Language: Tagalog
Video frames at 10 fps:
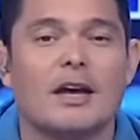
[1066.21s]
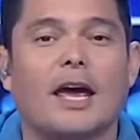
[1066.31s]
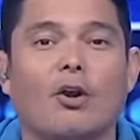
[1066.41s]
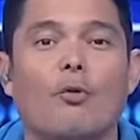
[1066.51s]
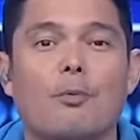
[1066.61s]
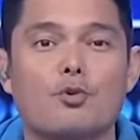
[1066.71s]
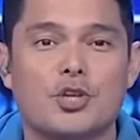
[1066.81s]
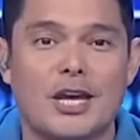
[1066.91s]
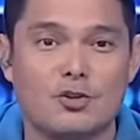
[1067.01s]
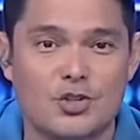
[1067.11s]
Hello po
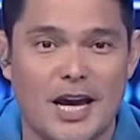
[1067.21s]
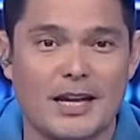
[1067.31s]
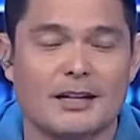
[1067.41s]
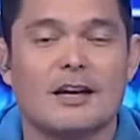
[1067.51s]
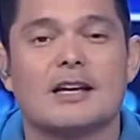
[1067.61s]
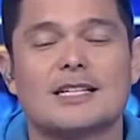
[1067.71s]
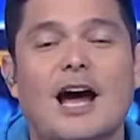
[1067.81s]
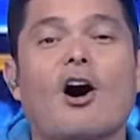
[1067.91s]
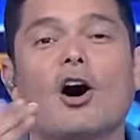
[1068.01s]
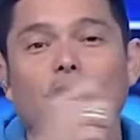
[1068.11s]
sa inyo dyan sa
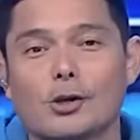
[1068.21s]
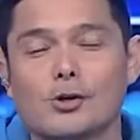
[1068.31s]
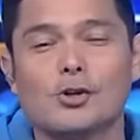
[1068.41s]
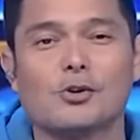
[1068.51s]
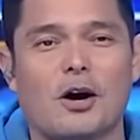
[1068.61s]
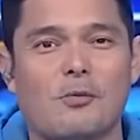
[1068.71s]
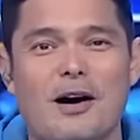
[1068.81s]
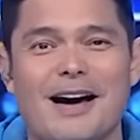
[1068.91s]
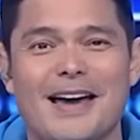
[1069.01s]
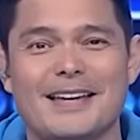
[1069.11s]
Honolulu,
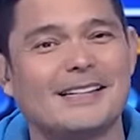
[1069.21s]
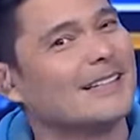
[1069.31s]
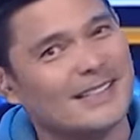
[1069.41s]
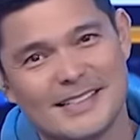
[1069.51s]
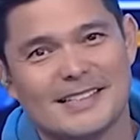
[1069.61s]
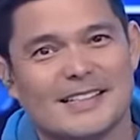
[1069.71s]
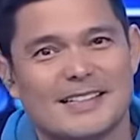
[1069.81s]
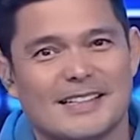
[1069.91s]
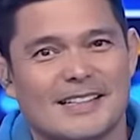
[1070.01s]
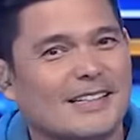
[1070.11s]
Hawaii.
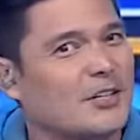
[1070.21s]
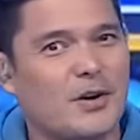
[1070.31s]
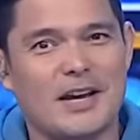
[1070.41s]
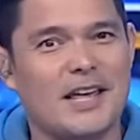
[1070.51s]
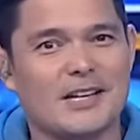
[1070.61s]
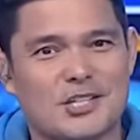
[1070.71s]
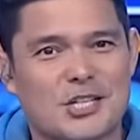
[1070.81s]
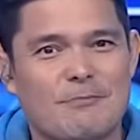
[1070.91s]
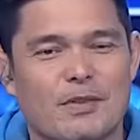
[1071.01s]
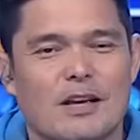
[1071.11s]
Greetings
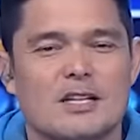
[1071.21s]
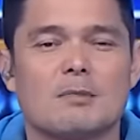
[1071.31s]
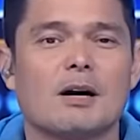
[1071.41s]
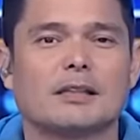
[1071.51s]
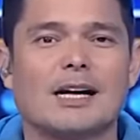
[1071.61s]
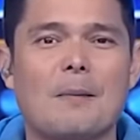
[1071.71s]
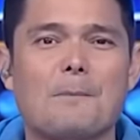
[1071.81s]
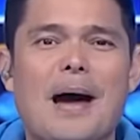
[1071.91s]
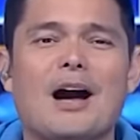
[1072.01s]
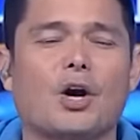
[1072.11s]
sa mga taga
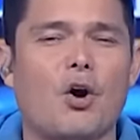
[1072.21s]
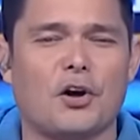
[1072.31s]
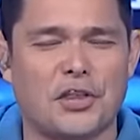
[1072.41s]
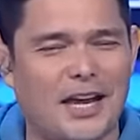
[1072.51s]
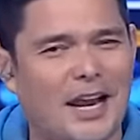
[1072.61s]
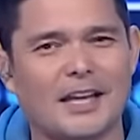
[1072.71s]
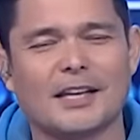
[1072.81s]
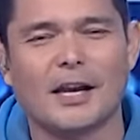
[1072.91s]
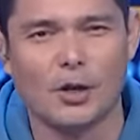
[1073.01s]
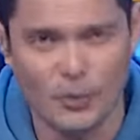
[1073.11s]
Bangkok, Thailand.
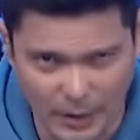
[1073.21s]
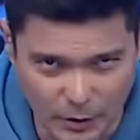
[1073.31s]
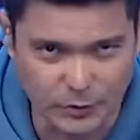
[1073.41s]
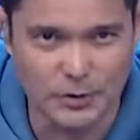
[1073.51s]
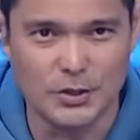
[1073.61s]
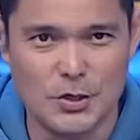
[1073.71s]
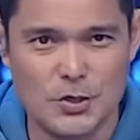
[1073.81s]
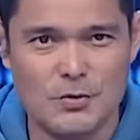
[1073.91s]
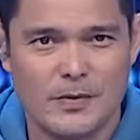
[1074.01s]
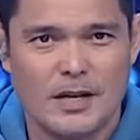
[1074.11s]
Hello, hello to
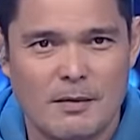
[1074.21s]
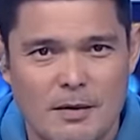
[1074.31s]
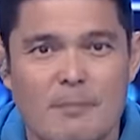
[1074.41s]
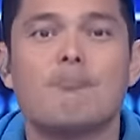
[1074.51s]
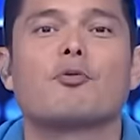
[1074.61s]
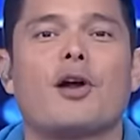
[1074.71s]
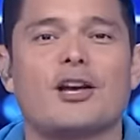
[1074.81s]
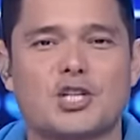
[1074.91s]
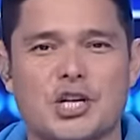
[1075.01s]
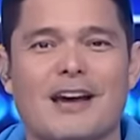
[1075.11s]
you.
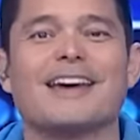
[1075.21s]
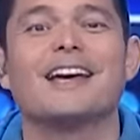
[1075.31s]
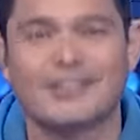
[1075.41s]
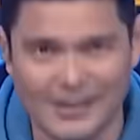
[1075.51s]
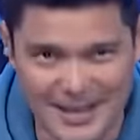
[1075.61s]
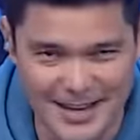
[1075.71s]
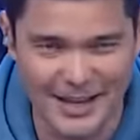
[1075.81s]
Brescia, Italy.